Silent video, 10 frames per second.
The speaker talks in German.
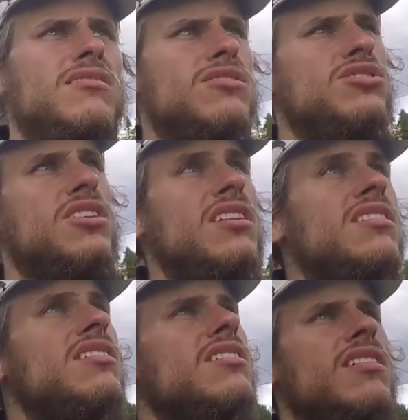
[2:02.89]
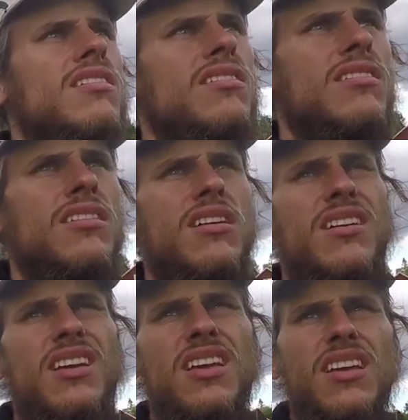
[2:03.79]
ist ständig
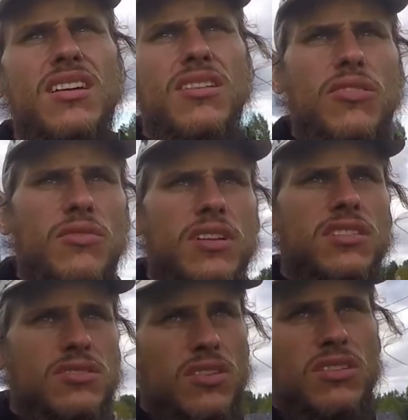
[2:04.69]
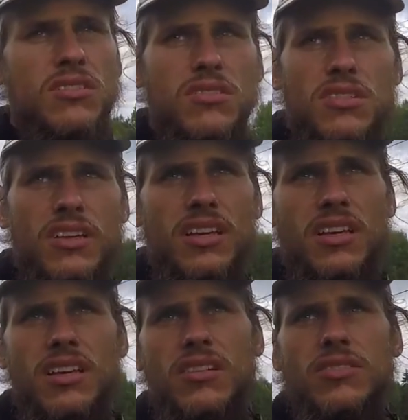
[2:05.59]
Regen und wieder Sonne und
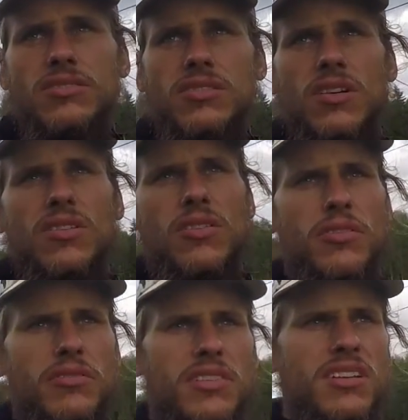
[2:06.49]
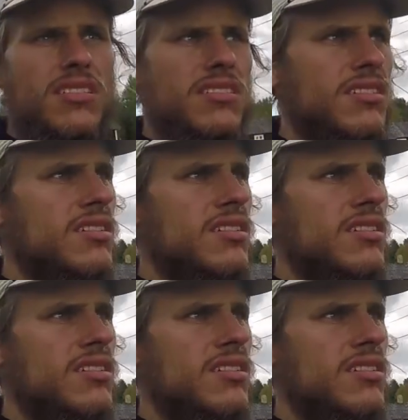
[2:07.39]
Regen und Sonne und Wind.